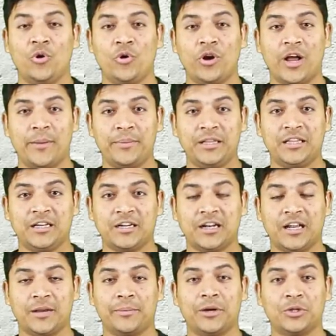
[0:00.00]
और अभी तक
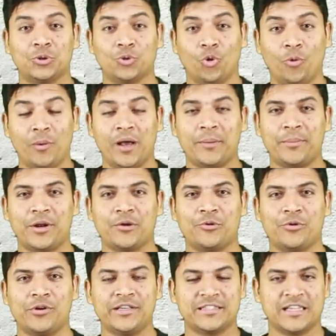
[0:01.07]
लगभग दो बार मेरे
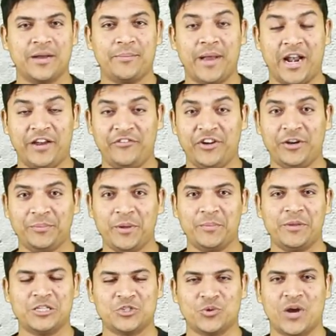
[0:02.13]
को इसका बेनिफिट भी
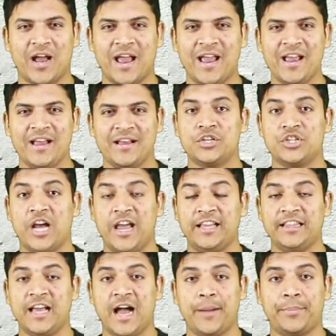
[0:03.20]
मिल चुका है
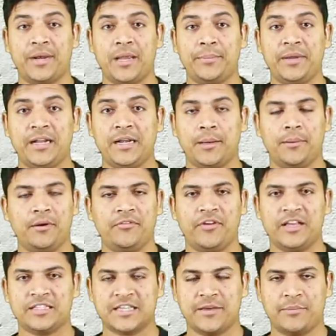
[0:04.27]
शायद आपने भी डबल
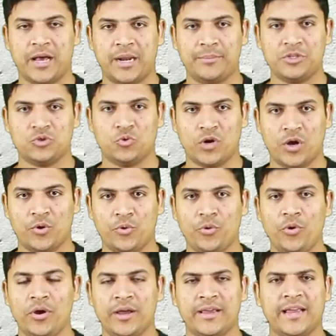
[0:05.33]
फेस के बारे में सुना
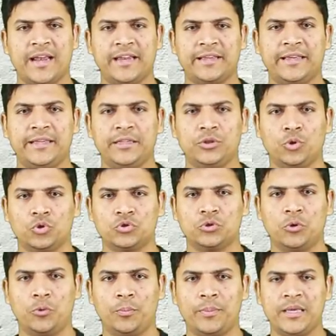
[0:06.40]
हो यानी कि
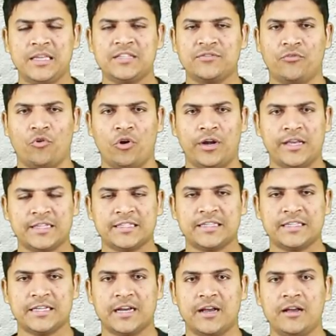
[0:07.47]
220 वोल्टेज
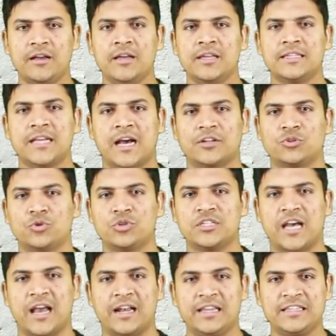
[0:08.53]
की जगह
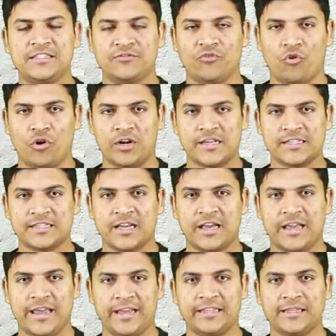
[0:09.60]
440 वोल्टेज का
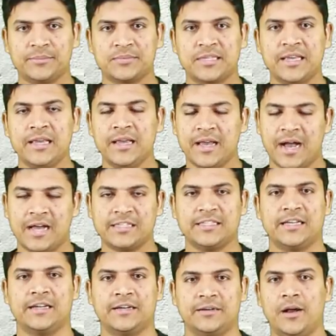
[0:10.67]
एकदम से आ
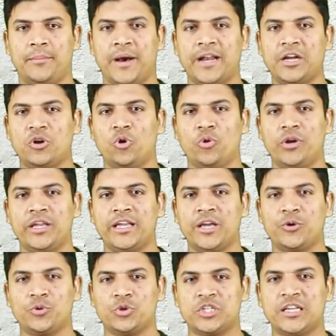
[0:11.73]
जाना हमारी कॉलोनी
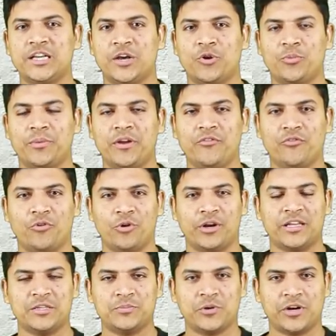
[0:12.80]
के कुछ ही घरों में
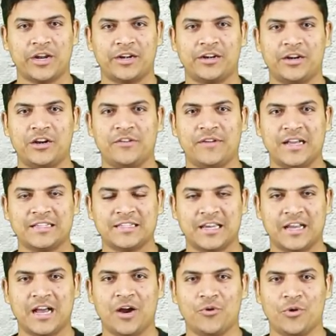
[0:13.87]
वोल्टेज प्रोटेक्टर डिवाइस
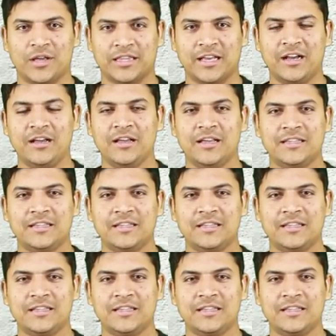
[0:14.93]
लगा हुआ था